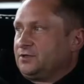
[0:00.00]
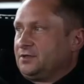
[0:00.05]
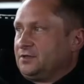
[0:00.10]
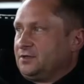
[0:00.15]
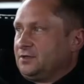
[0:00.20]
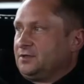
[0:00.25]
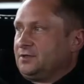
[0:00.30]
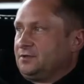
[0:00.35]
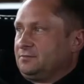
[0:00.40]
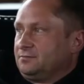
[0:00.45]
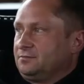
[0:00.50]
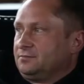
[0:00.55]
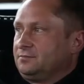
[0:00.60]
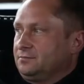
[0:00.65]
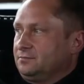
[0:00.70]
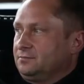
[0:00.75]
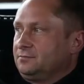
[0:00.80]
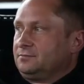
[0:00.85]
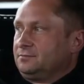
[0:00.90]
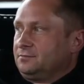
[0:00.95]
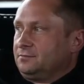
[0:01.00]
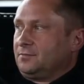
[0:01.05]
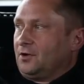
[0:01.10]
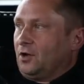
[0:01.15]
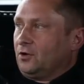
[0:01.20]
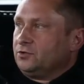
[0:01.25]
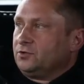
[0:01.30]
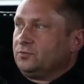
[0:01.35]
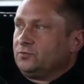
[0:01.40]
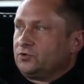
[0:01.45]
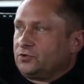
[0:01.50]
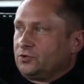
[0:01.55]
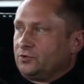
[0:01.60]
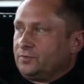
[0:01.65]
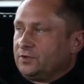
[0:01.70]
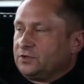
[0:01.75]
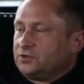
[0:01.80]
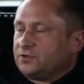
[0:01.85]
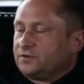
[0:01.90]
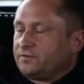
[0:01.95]
że oni muszą
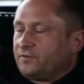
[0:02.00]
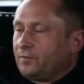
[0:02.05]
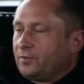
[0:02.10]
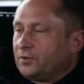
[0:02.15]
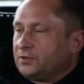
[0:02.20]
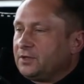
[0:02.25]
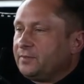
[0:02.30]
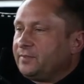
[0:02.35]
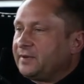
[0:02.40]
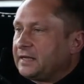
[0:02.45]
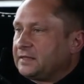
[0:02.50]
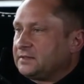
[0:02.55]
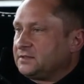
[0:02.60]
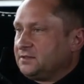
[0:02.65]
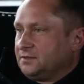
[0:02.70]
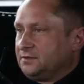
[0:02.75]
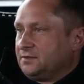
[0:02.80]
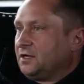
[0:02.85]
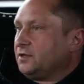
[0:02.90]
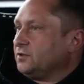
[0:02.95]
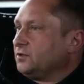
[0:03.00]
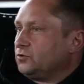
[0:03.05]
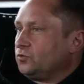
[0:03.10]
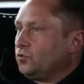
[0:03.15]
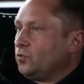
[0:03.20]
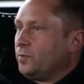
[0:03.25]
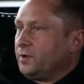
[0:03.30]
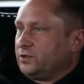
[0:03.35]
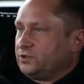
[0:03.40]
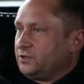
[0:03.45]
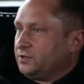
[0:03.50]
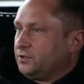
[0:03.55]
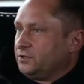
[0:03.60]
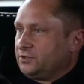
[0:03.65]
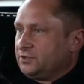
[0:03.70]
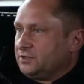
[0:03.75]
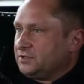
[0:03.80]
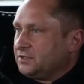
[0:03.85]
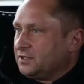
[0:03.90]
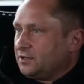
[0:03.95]
mieć swobodę pracy, a nie tłumaczenia
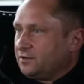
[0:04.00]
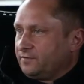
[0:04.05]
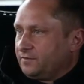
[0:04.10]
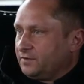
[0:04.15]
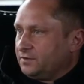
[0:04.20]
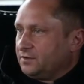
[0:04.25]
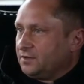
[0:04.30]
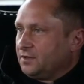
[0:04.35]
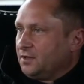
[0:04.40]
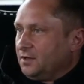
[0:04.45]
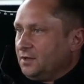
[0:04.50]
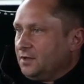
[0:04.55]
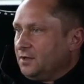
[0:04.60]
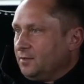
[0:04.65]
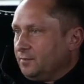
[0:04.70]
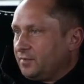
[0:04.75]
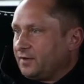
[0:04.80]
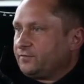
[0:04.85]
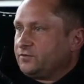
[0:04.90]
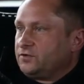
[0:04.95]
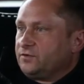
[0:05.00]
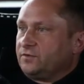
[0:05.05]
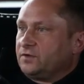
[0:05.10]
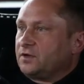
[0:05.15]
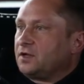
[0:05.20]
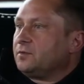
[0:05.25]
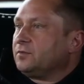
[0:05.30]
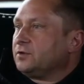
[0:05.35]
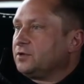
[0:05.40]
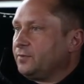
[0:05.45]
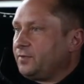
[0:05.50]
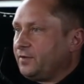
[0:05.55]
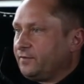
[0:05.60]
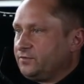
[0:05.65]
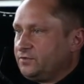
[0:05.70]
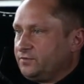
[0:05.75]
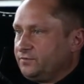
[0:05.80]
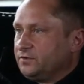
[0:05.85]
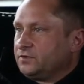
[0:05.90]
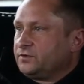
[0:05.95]
się z zachowań prawdziwych albo
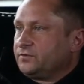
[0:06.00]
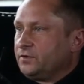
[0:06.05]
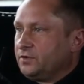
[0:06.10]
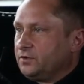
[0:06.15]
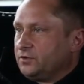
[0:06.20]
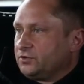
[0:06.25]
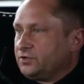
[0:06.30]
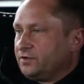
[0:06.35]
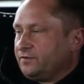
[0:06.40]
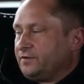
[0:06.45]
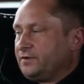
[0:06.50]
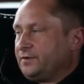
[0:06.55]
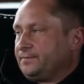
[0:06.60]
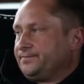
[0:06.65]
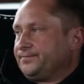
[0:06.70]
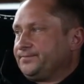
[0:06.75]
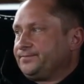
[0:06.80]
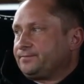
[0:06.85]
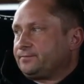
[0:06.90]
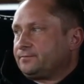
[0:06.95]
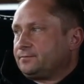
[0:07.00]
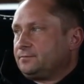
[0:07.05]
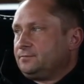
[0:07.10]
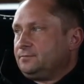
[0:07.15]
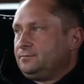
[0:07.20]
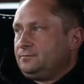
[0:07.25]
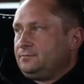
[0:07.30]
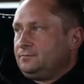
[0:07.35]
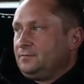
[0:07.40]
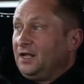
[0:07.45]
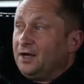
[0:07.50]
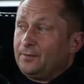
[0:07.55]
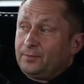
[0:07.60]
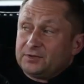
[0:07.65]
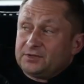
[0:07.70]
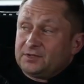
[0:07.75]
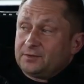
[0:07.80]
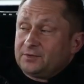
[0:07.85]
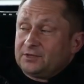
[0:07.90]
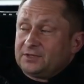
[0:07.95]
nieprawdziwych mhm. swojego szefa. A
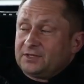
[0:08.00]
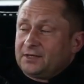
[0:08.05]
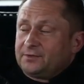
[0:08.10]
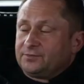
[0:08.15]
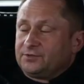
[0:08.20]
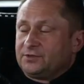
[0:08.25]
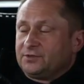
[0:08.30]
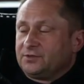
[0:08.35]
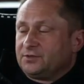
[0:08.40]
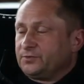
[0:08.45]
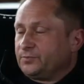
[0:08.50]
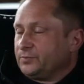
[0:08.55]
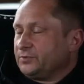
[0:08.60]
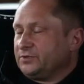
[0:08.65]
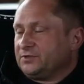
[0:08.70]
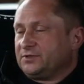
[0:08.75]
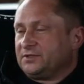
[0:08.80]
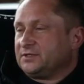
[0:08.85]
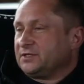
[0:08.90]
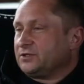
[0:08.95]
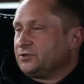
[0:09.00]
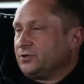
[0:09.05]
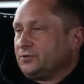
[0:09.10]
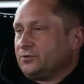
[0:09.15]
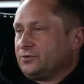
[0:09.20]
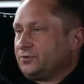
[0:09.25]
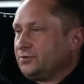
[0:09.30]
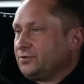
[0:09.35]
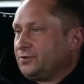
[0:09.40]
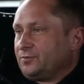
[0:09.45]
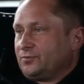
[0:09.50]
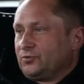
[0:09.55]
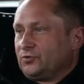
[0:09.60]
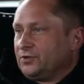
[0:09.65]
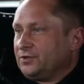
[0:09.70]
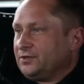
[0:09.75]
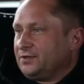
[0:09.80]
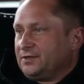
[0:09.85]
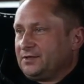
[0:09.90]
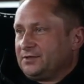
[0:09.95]
potem oddałem się do dyspozycji zarządu i to
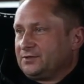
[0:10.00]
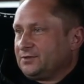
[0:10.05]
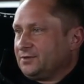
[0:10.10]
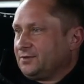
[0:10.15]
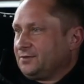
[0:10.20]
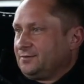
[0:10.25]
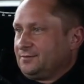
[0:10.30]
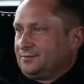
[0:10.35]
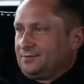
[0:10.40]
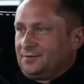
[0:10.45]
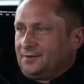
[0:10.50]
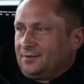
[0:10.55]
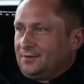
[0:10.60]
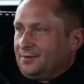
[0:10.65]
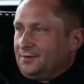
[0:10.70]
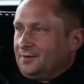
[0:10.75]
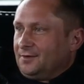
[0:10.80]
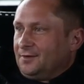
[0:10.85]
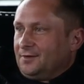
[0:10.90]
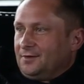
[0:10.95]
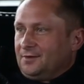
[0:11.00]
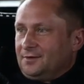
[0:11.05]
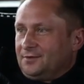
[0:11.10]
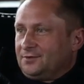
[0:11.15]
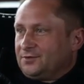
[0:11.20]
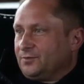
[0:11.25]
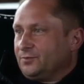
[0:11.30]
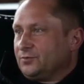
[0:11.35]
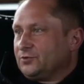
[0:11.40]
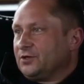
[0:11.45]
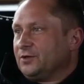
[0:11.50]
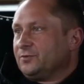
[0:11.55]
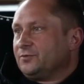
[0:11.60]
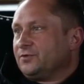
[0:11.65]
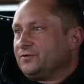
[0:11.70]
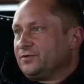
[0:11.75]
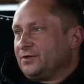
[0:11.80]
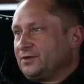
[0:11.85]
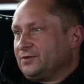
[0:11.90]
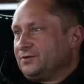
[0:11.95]
było jedyne, co, co można
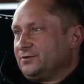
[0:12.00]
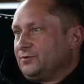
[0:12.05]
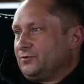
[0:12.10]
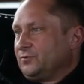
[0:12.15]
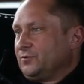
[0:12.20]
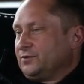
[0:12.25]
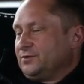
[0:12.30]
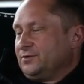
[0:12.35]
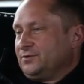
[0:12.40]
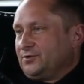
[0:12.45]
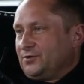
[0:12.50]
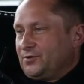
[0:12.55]
było w takiej sytuacji